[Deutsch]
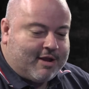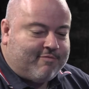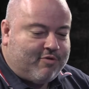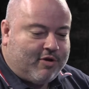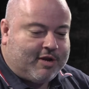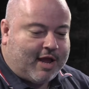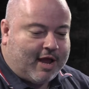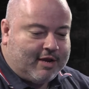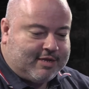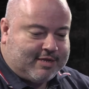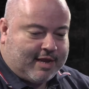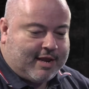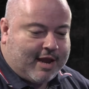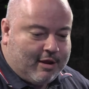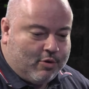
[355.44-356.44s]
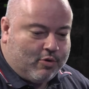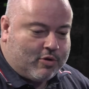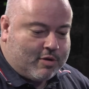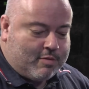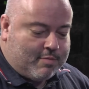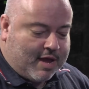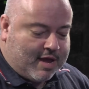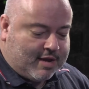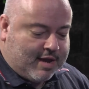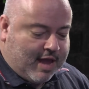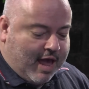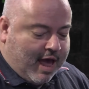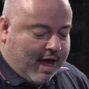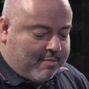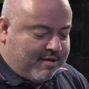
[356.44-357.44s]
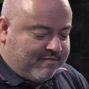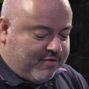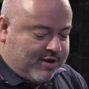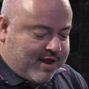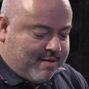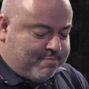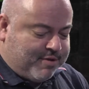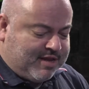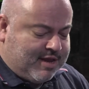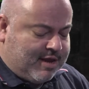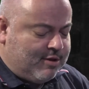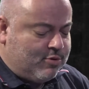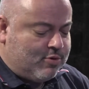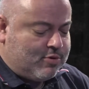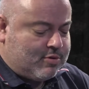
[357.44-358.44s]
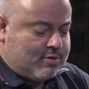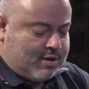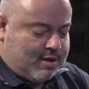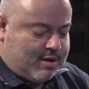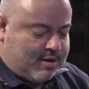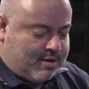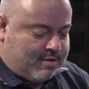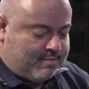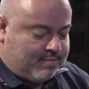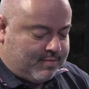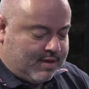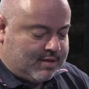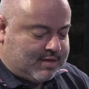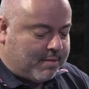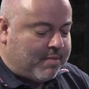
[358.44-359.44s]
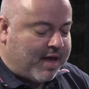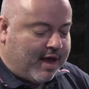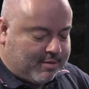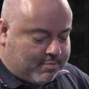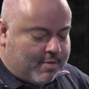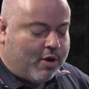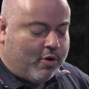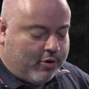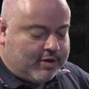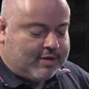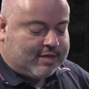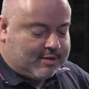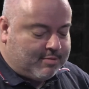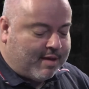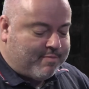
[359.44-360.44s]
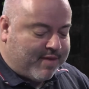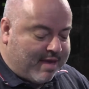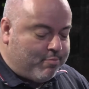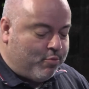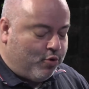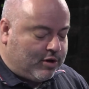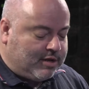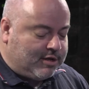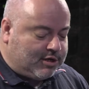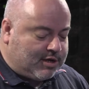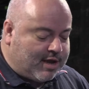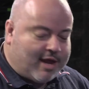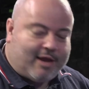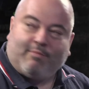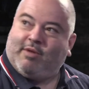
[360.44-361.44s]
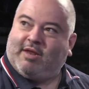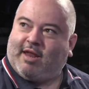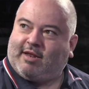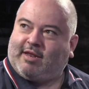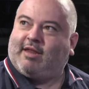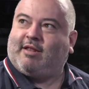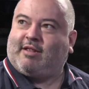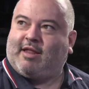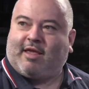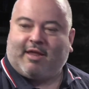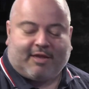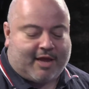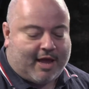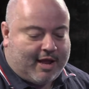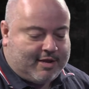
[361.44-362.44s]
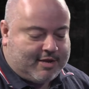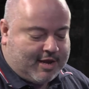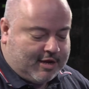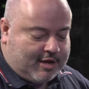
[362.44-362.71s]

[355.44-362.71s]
Da wurde alles analog gemacht. Aber von der Bedienung ähm, sag mal, hat man heute zwar mehr Möglichkeiten mit der digitalen